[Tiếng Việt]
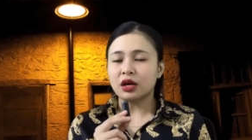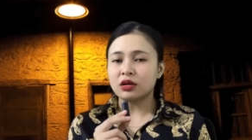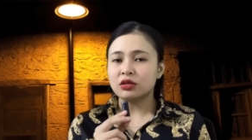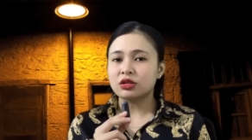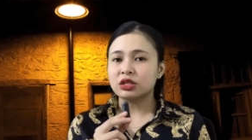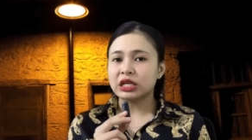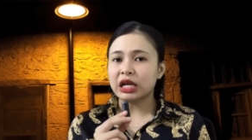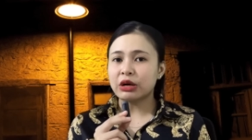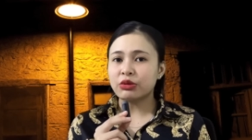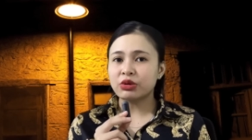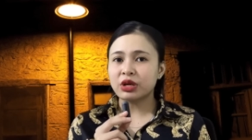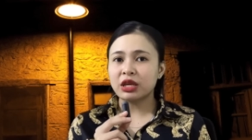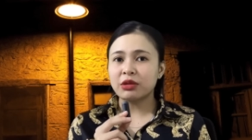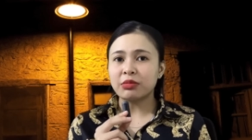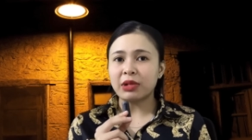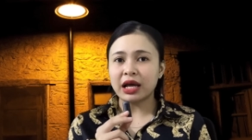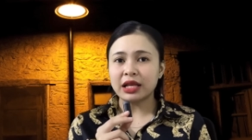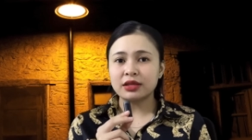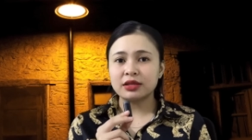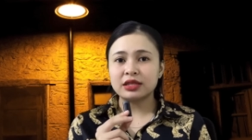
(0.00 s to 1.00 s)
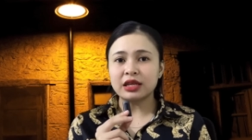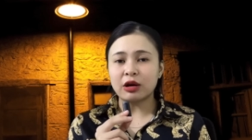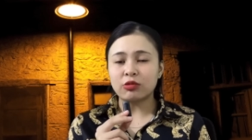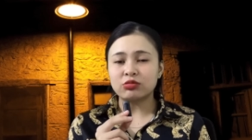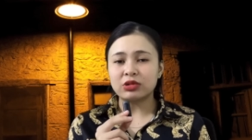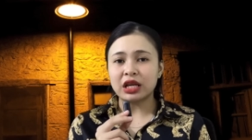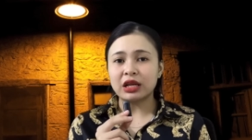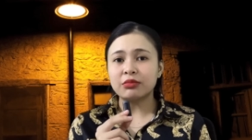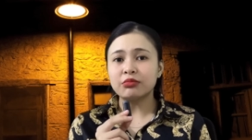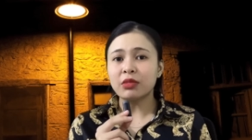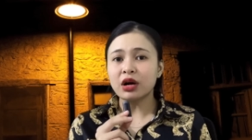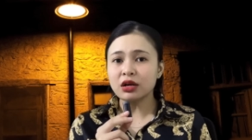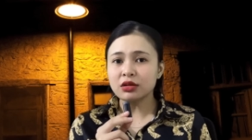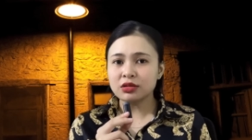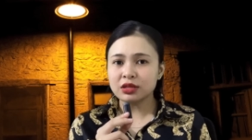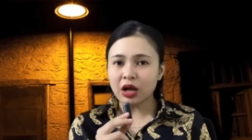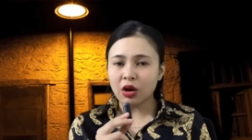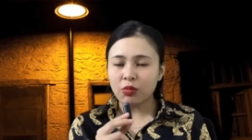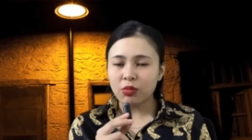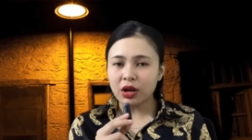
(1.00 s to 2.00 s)
Từ sau khi mà anh chồng này anh
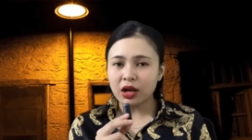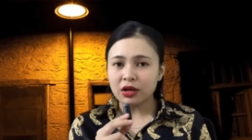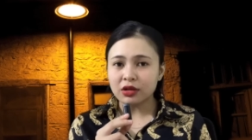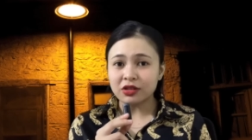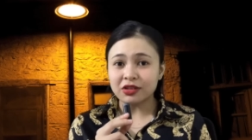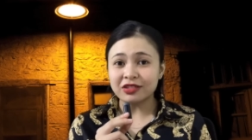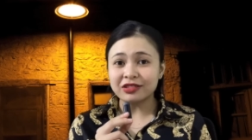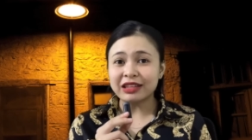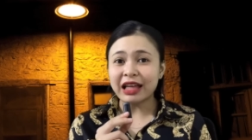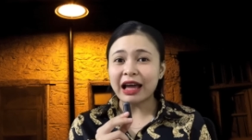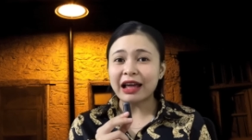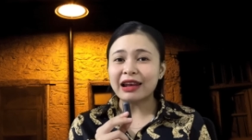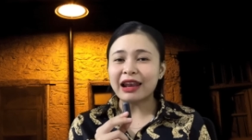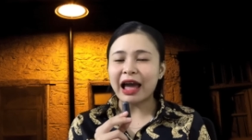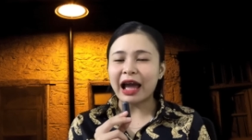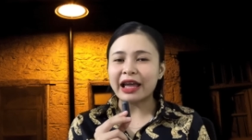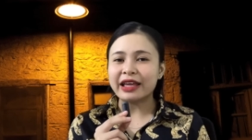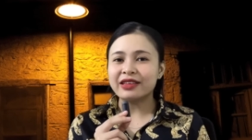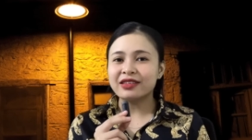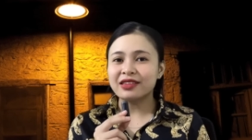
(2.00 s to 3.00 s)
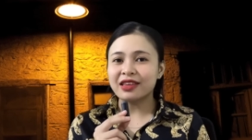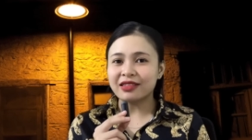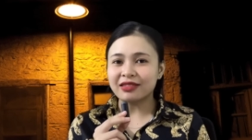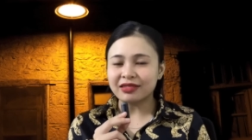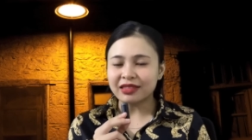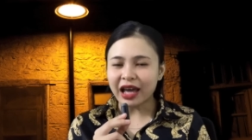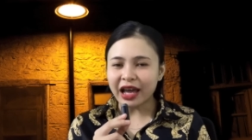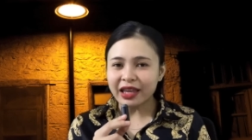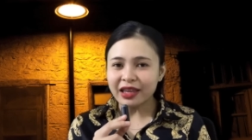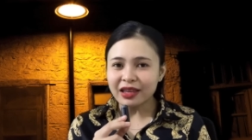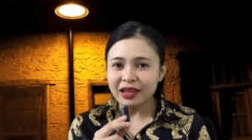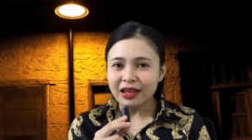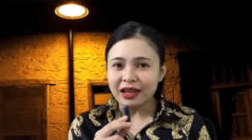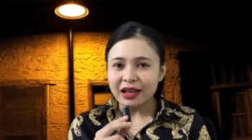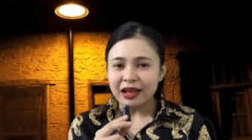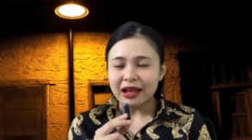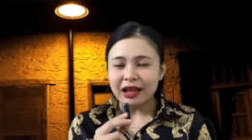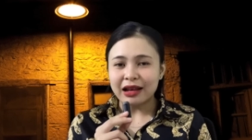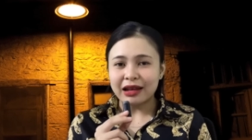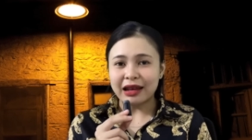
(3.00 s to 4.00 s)
mất xong á, người ta lại nhìn thấy
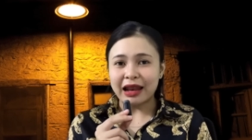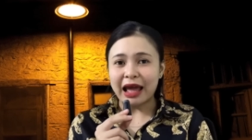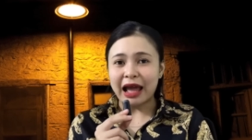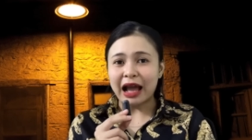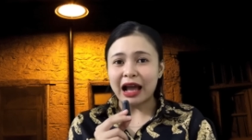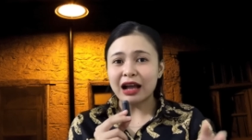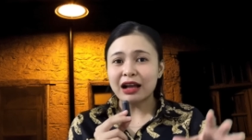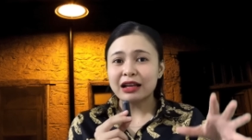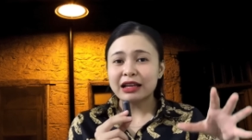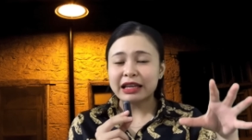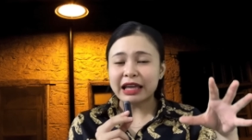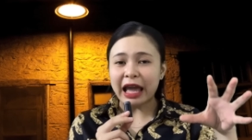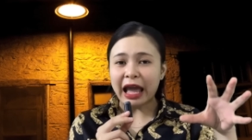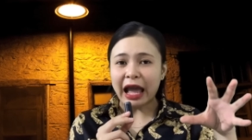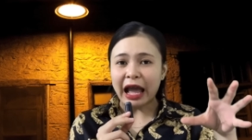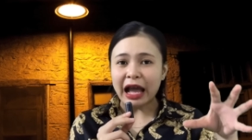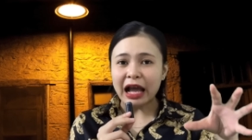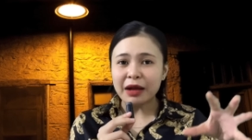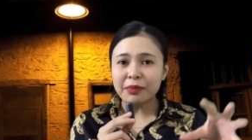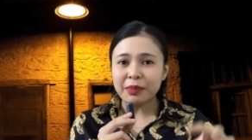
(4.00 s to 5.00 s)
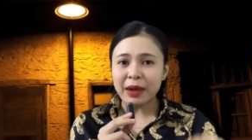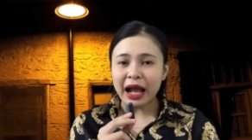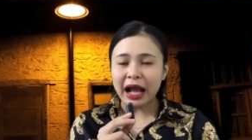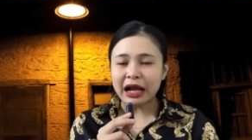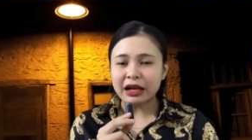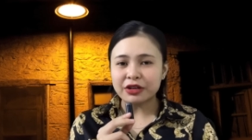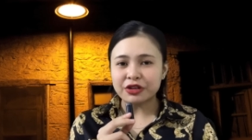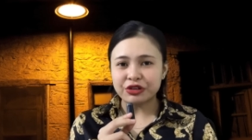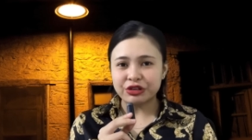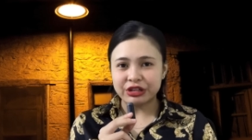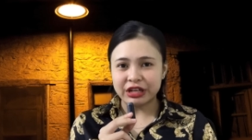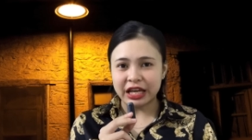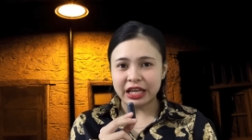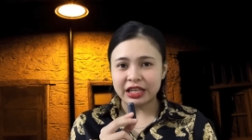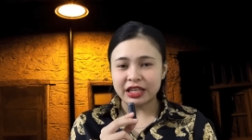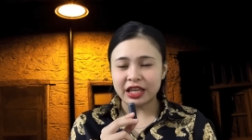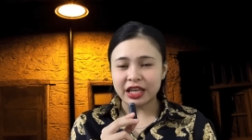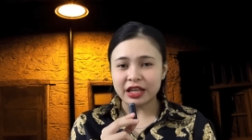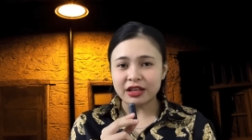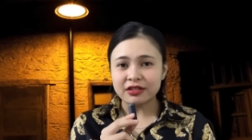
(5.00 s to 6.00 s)
là cả ba người
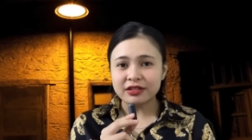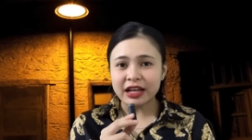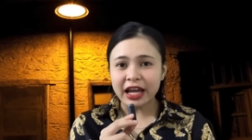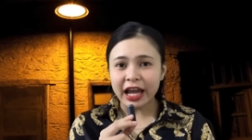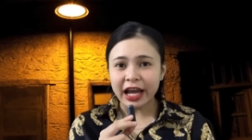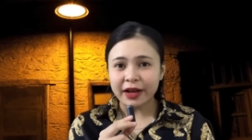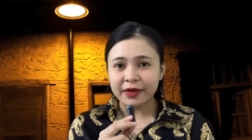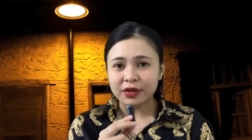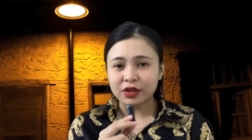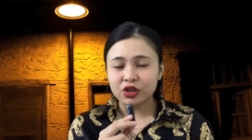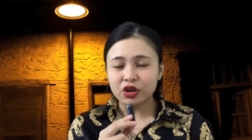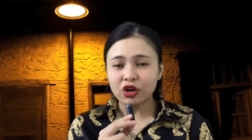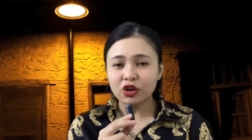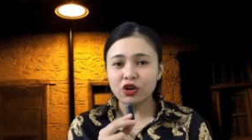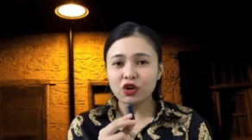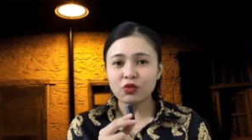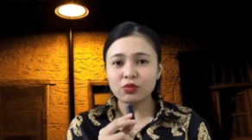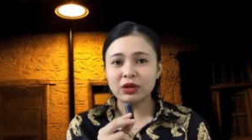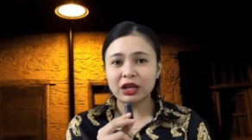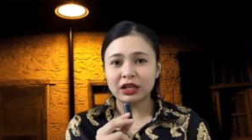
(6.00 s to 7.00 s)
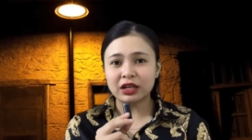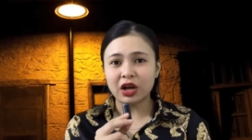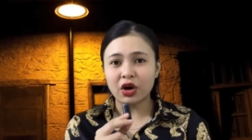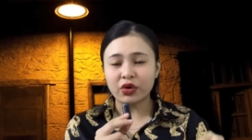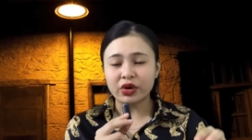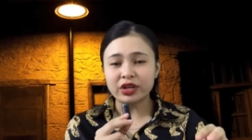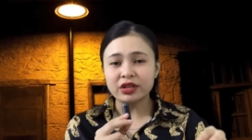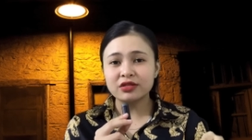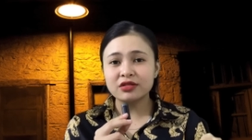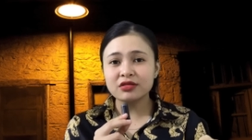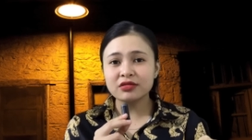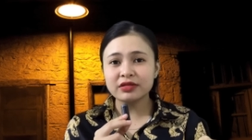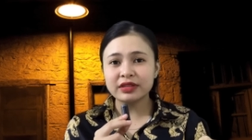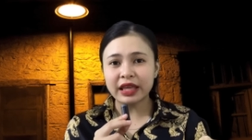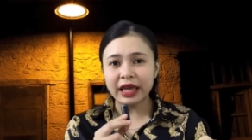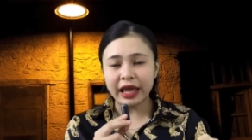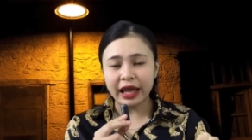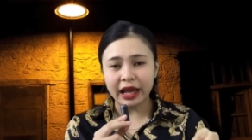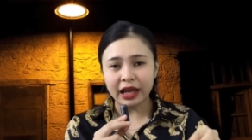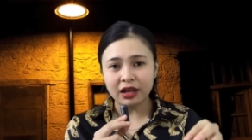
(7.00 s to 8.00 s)
này hiện ra. Có lúc là ngồi ở
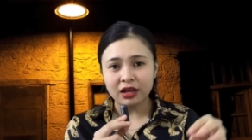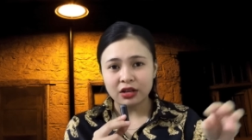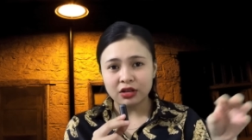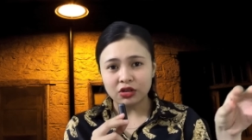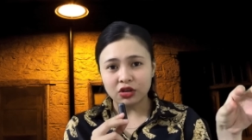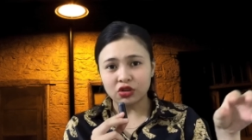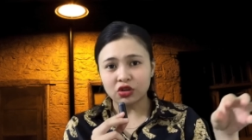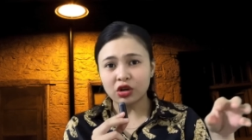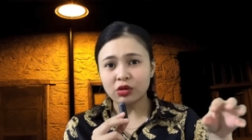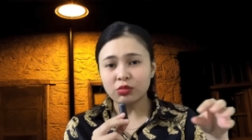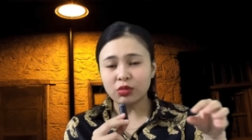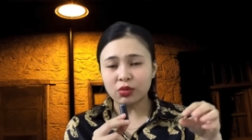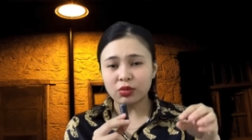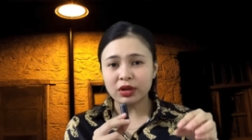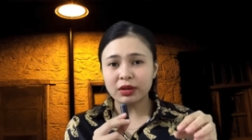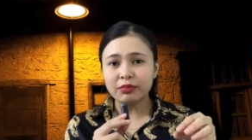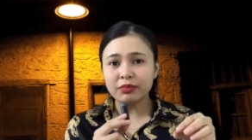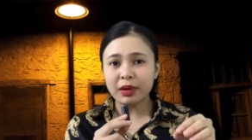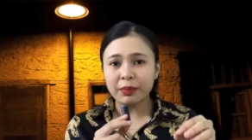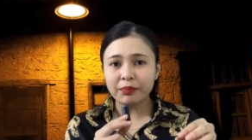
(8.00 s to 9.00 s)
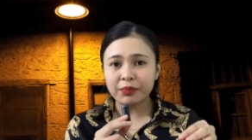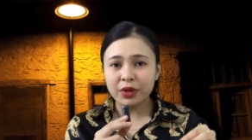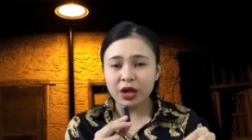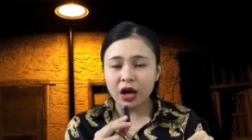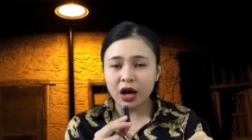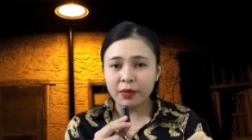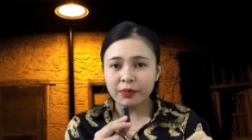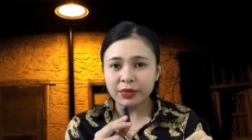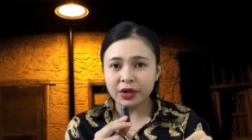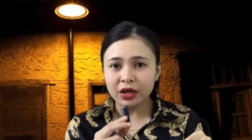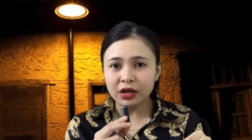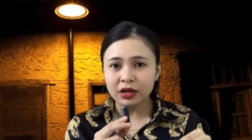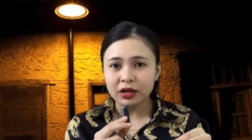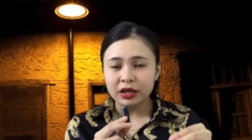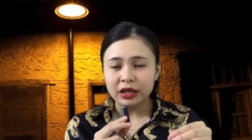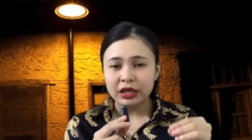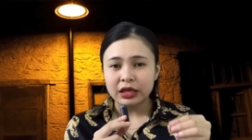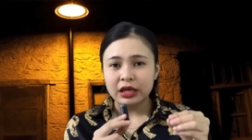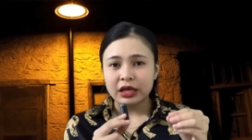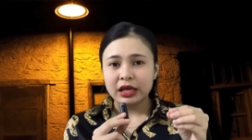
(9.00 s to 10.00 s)
trước nhà, rồi có một cái mâm cơm nữa.